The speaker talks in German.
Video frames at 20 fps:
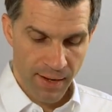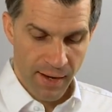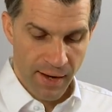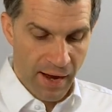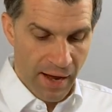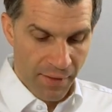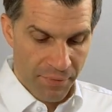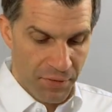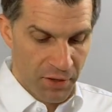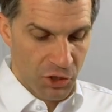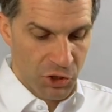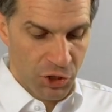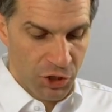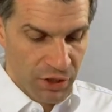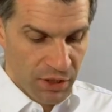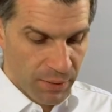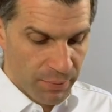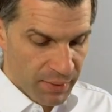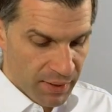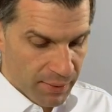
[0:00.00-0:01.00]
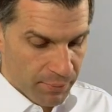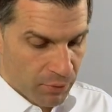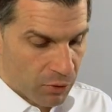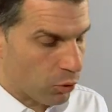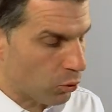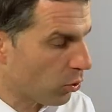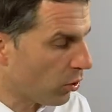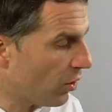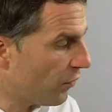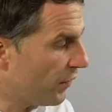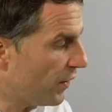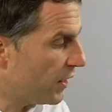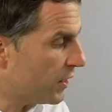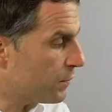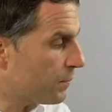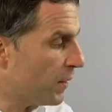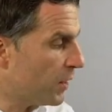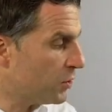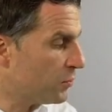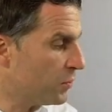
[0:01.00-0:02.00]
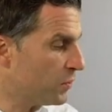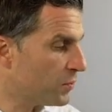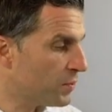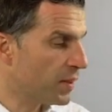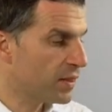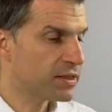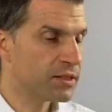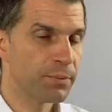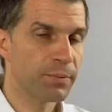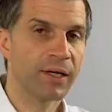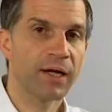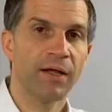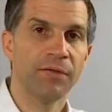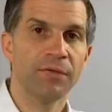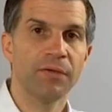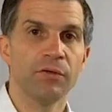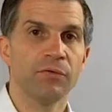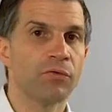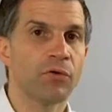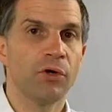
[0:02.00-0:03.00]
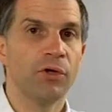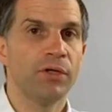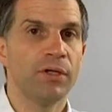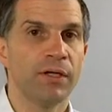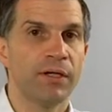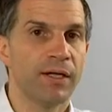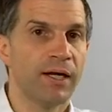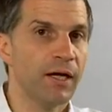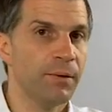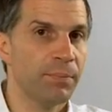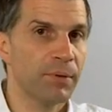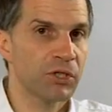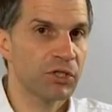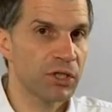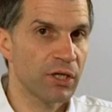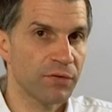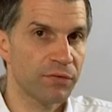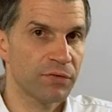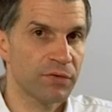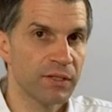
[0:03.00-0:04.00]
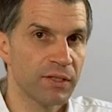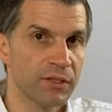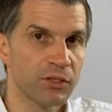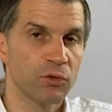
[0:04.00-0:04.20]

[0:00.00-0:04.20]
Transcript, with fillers: andere Geschichte mit dem Chlor, wenn jetzt beispielsweise bekannte Freunde, Nachbarschaft äh,